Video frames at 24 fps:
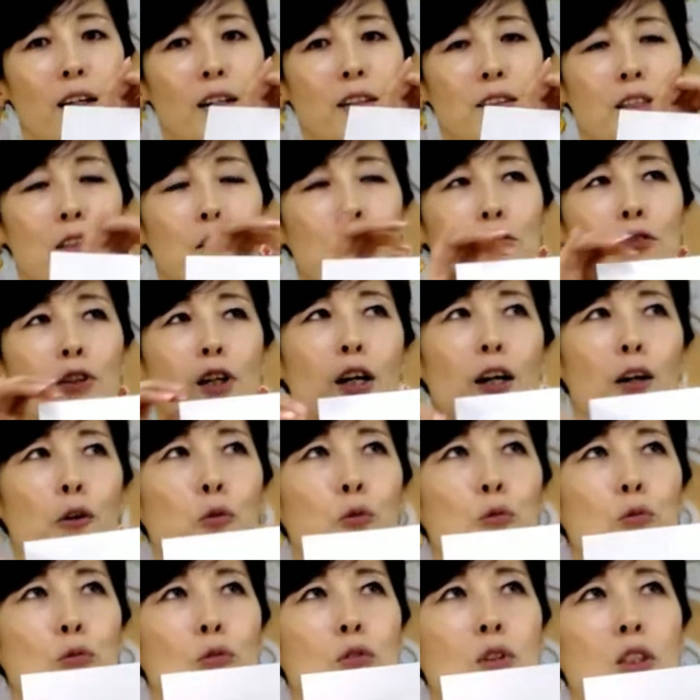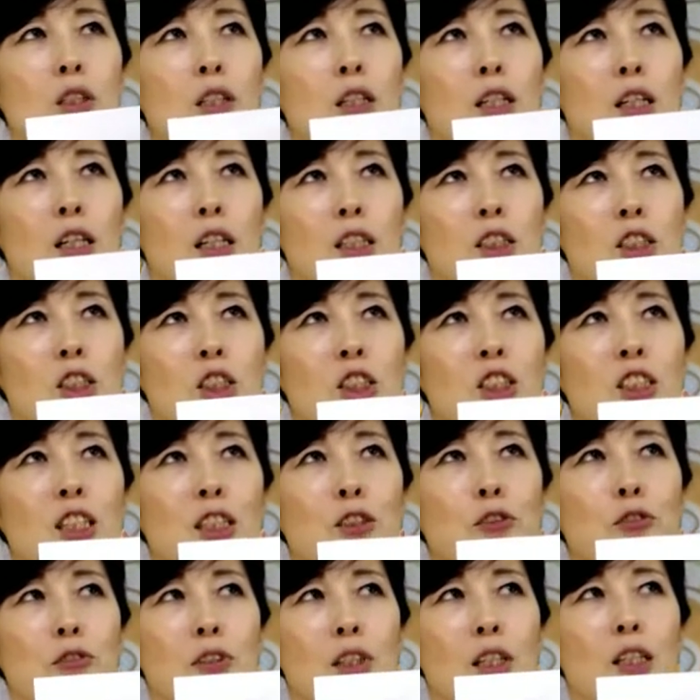なので本当に知ら
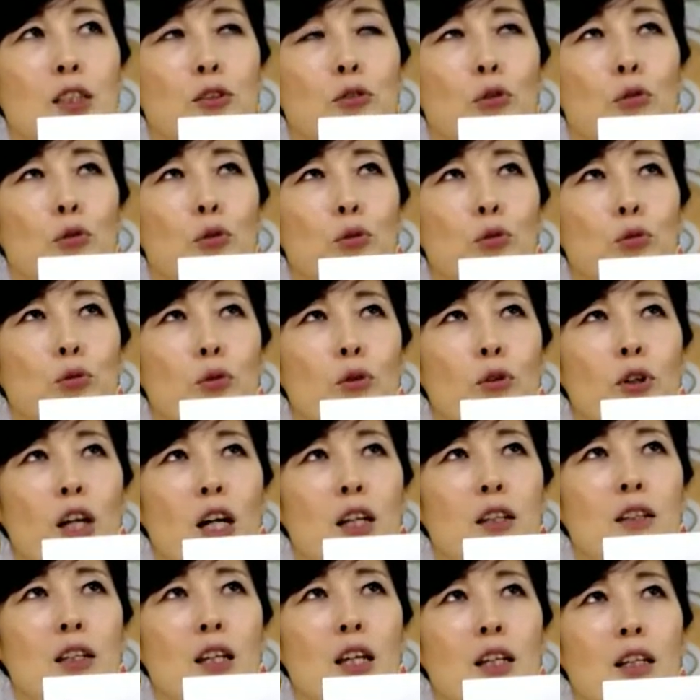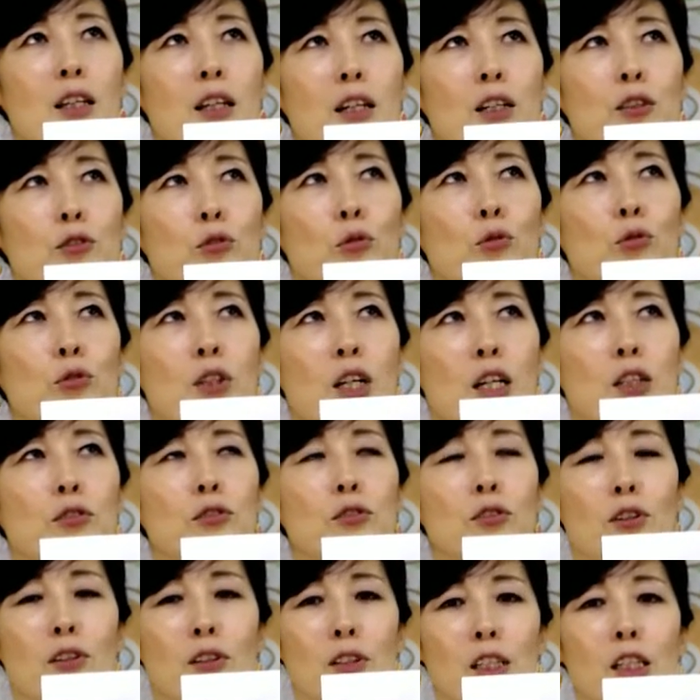ずにそういうことをやっていたらそうなる
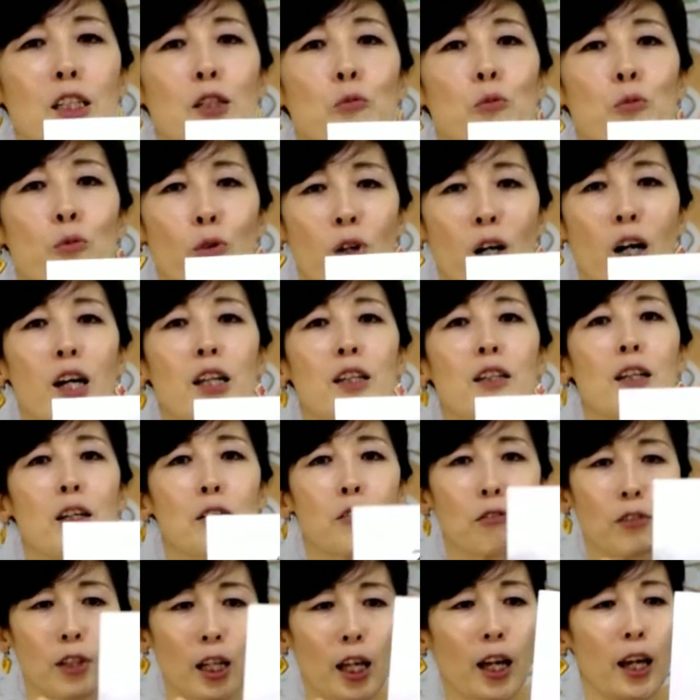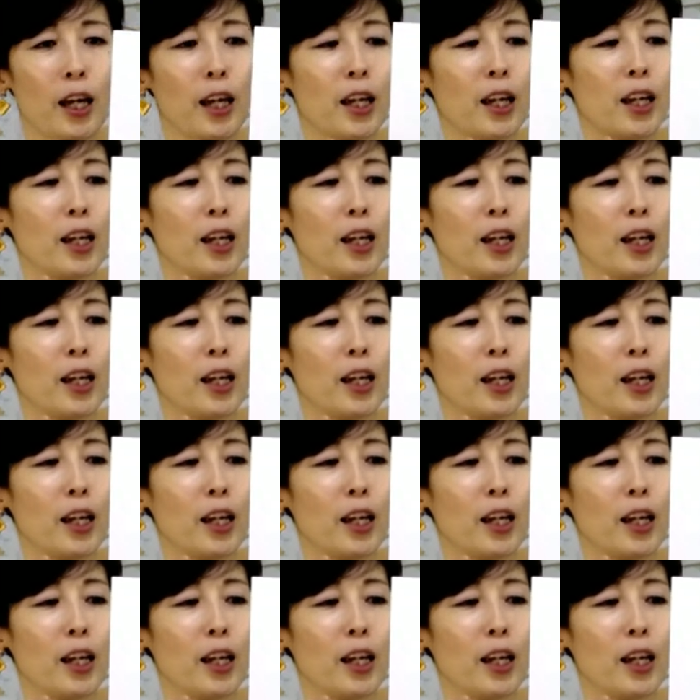という理論も分かったので、